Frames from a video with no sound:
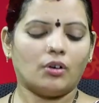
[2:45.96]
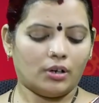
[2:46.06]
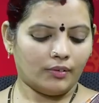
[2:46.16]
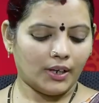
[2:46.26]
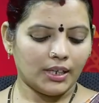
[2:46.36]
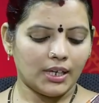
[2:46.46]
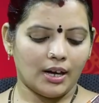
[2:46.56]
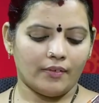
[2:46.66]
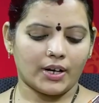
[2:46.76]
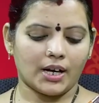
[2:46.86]
గొడవలయ్యే
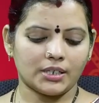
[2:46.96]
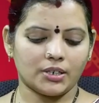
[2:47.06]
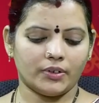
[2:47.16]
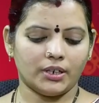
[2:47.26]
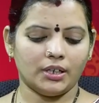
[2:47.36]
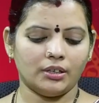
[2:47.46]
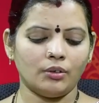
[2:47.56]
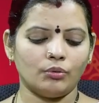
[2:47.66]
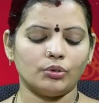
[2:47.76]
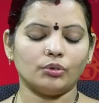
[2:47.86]
అవకాశం అనేది
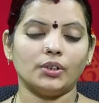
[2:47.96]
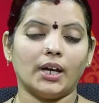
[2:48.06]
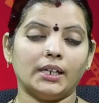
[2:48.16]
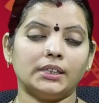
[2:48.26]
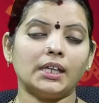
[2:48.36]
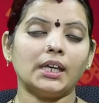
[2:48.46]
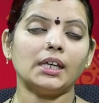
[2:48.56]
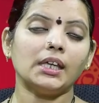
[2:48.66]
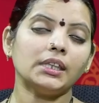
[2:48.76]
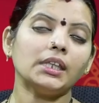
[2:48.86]
ఉంటుంది అయితే
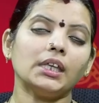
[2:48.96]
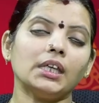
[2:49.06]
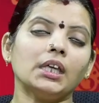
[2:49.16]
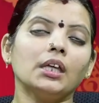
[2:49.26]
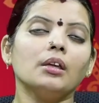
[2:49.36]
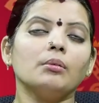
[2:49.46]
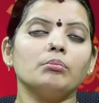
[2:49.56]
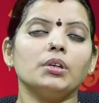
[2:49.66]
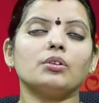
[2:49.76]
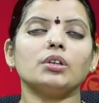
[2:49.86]
ఇది
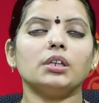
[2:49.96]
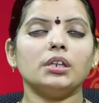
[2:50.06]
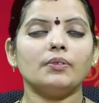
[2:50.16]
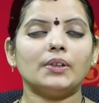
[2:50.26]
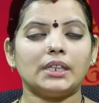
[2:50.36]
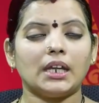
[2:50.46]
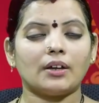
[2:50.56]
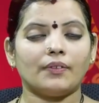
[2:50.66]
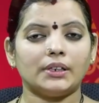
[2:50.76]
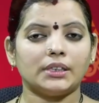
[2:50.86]
మీకు ఇన్ని
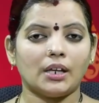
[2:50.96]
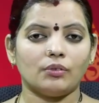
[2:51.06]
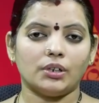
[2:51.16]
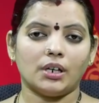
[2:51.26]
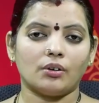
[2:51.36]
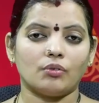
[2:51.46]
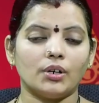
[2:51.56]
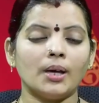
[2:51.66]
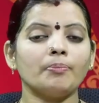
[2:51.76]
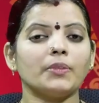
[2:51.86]
వ్యతిరేక ఫలితాలు ఉన్నా
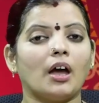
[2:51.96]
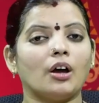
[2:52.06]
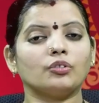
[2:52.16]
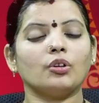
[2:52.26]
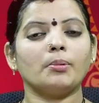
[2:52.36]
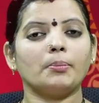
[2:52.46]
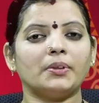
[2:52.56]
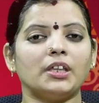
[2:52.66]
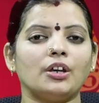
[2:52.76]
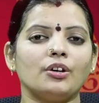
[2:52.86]
కూడా అక్టోబర్
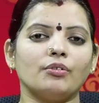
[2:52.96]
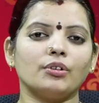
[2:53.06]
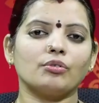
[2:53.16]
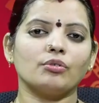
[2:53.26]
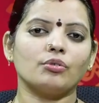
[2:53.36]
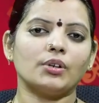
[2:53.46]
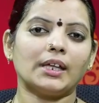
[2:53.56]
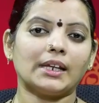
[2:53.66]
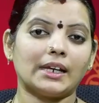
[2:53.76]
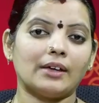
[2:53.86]
పదిహేడు వరకు
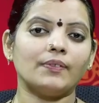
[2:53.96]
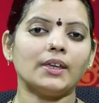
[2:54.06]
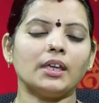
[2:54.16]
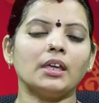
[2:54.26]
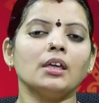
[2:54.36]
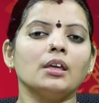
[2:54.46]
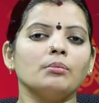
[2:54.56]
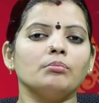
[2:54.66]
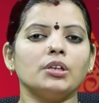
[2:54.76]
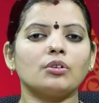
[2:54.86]
కూడా రవి
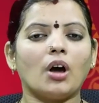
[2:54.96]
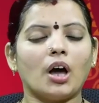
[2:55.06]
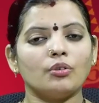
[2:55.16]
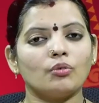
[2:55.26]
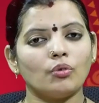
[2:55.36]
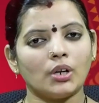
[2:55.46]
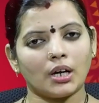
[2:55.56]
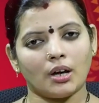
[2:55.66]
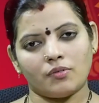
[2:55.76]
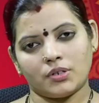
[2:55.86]
మీకు
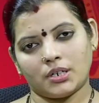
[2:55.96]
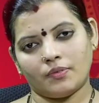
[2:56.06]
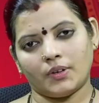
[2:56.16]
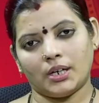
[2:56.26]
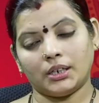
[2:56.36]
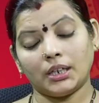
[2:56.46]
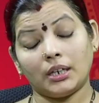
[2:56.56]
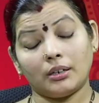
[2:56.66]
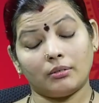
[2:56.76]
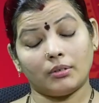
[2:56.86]
అనుకూలంగా ఉండడం వల్ల అంటే
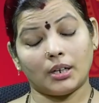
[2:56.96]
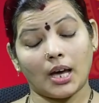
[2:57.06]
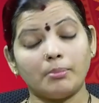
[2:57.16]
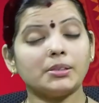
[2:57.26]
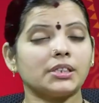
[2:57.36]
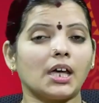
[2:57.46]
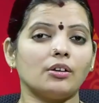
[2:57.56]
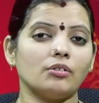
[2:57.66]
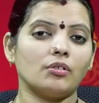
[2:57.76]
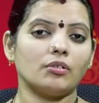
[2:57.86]

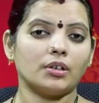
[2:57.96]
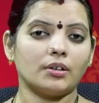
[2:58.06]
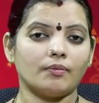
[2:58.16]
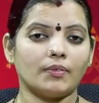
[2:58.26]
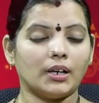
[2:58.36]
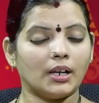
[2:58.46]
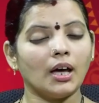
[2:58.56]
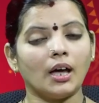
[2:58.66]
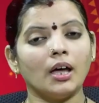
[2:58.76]
లాభస్థానంలో ఉండడం వల్ల